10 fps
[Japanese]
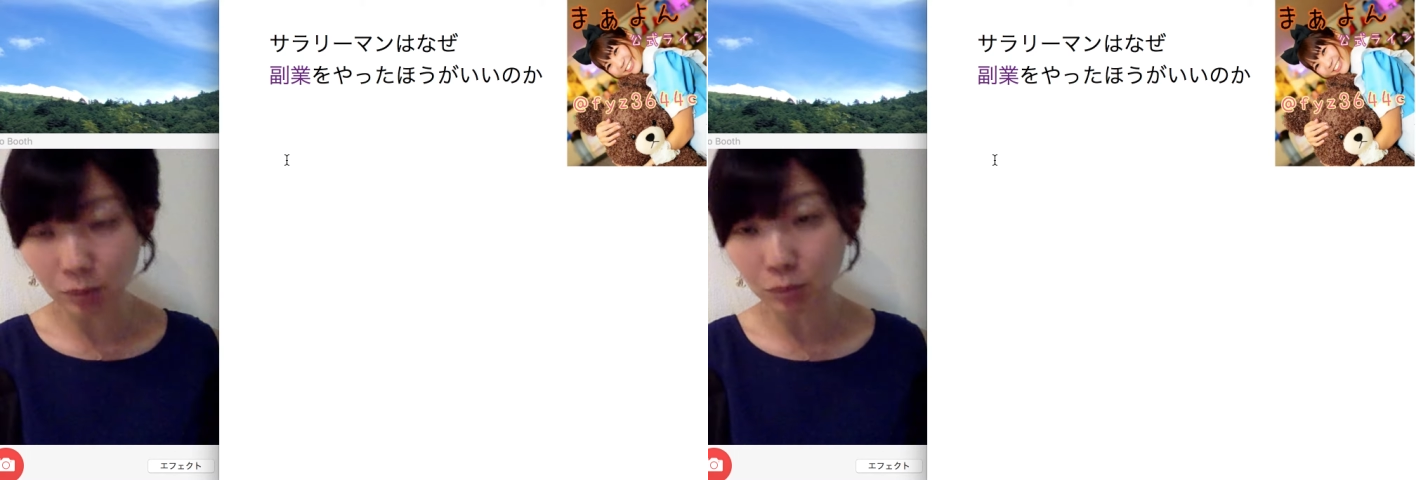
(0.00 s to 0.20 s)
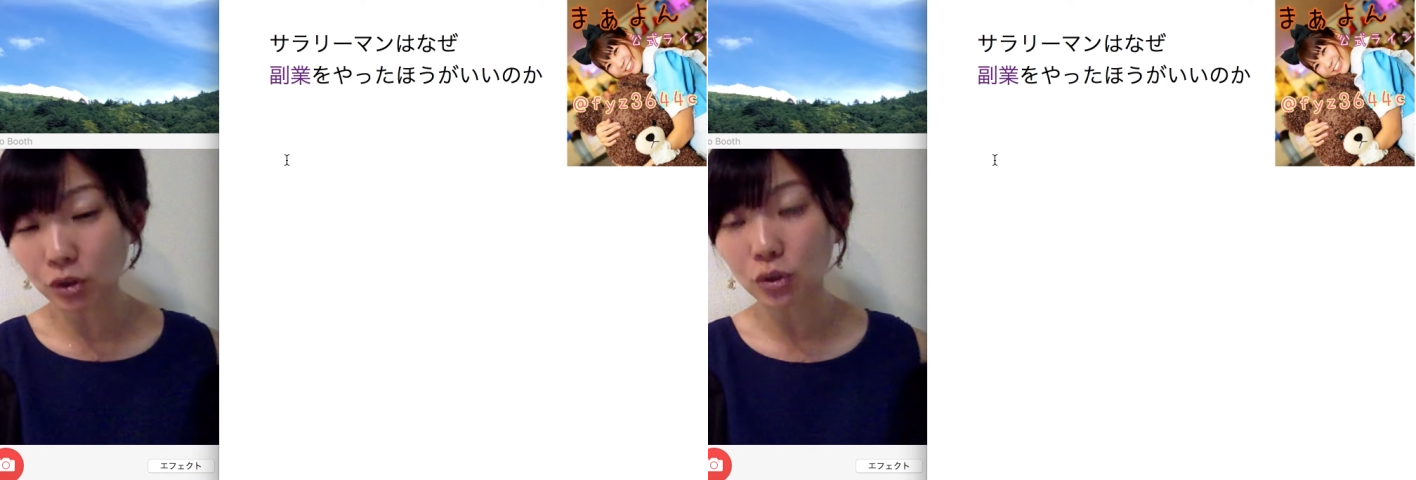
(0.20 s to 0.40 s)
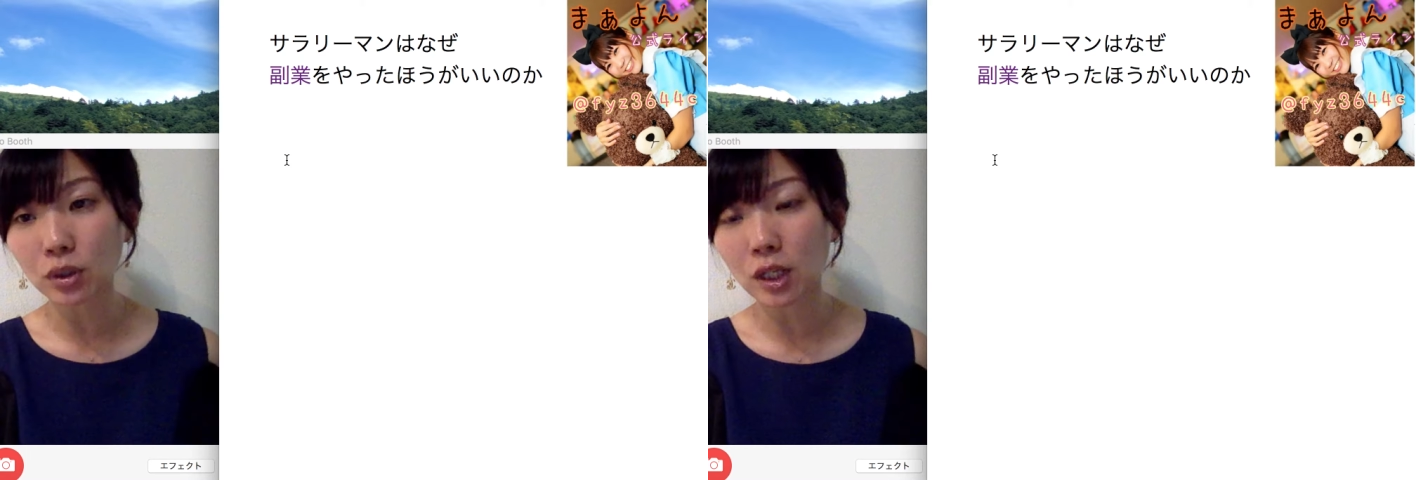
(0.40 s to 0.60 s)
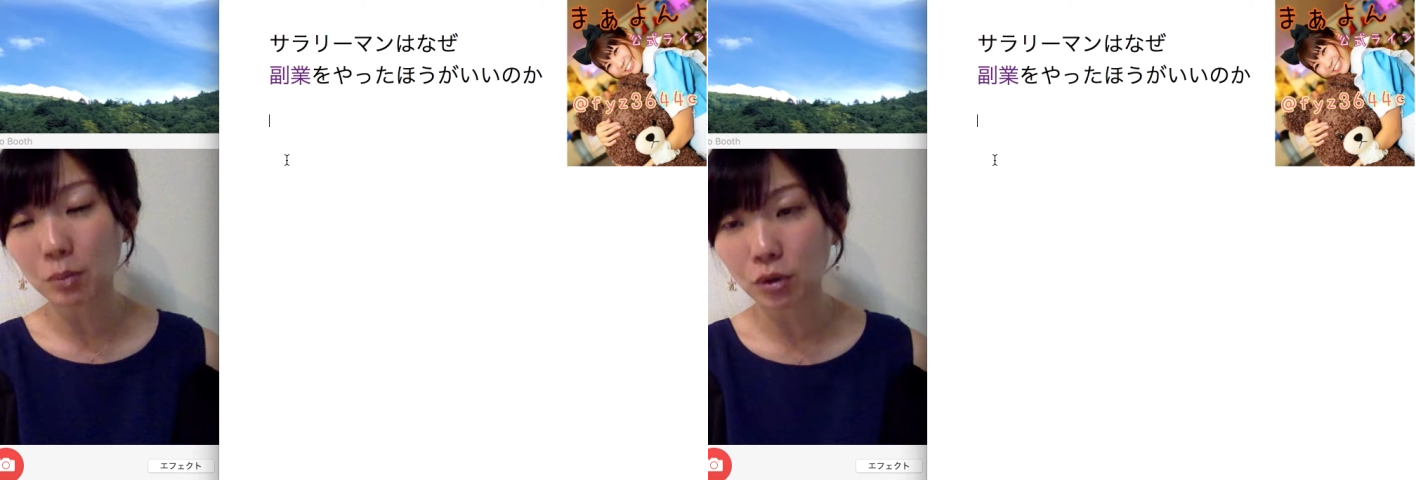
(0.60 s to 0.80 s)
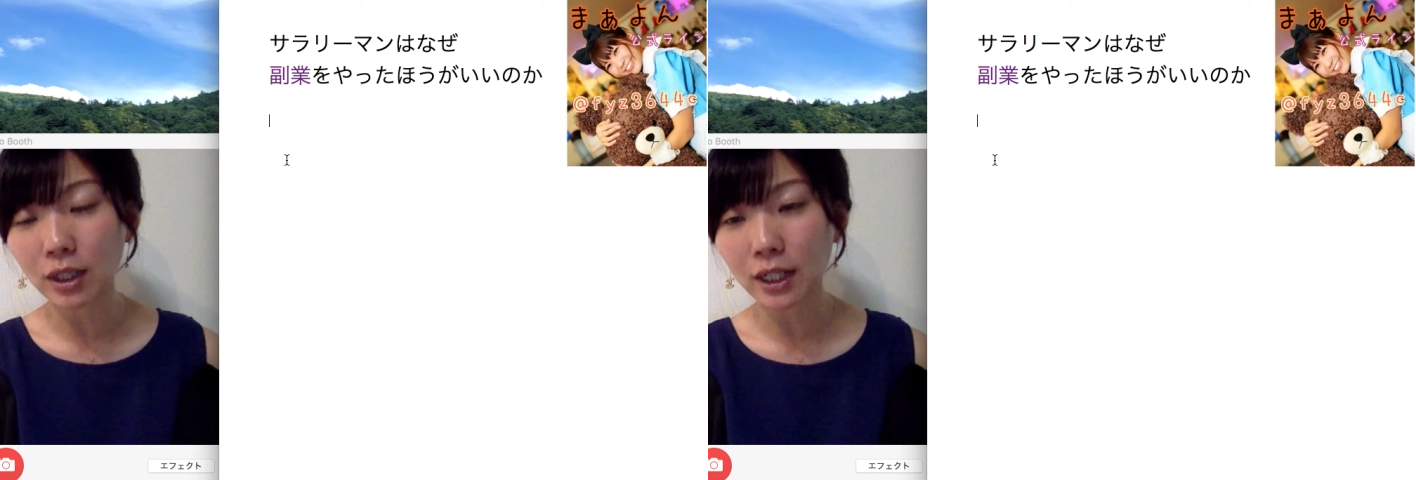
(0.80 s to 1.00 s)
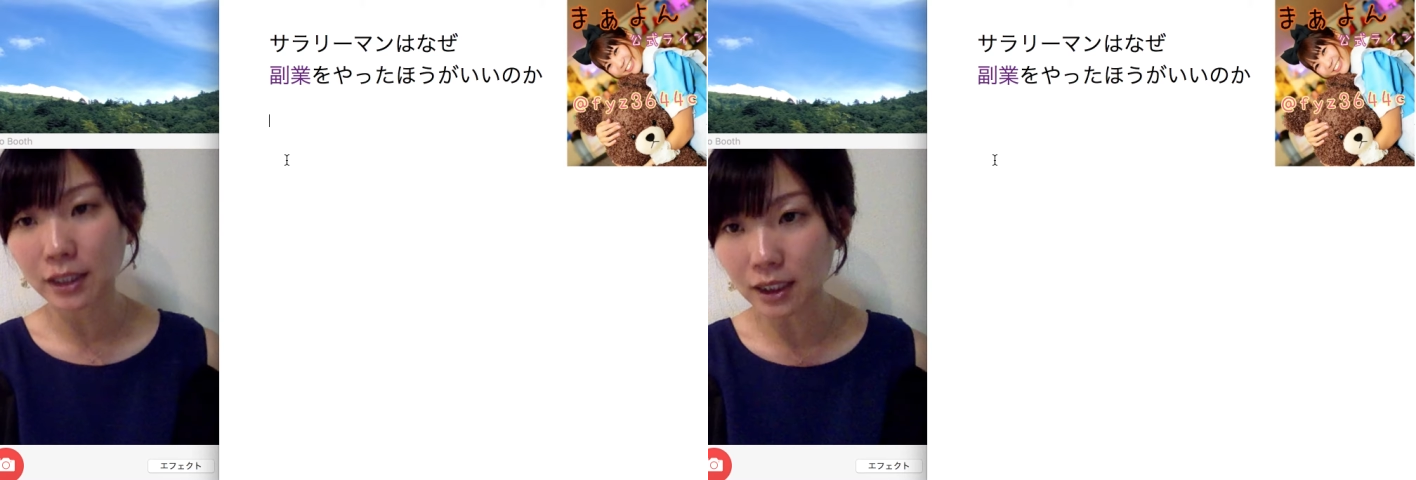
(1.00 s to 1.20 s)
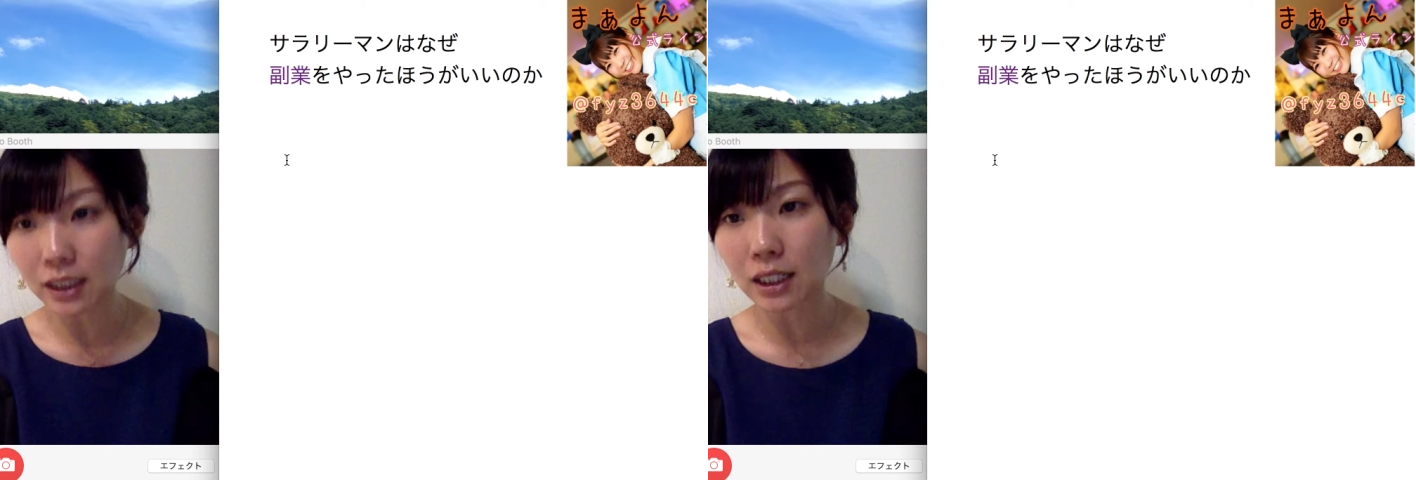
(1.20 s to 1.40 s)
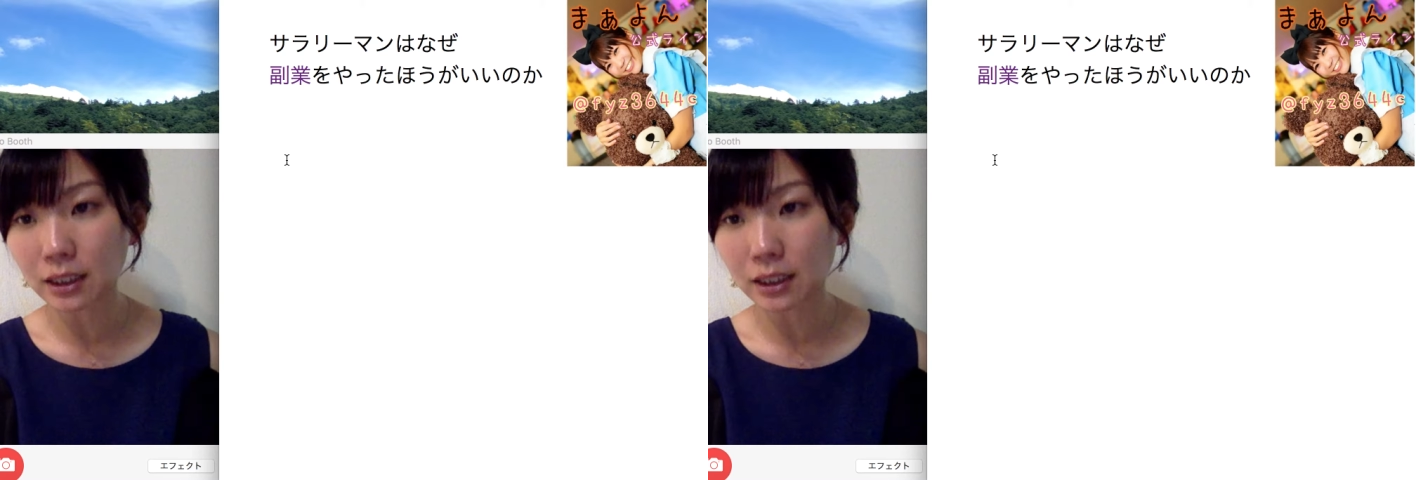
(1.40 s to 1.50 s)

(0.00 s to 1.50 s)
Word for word: たものとかもかなりか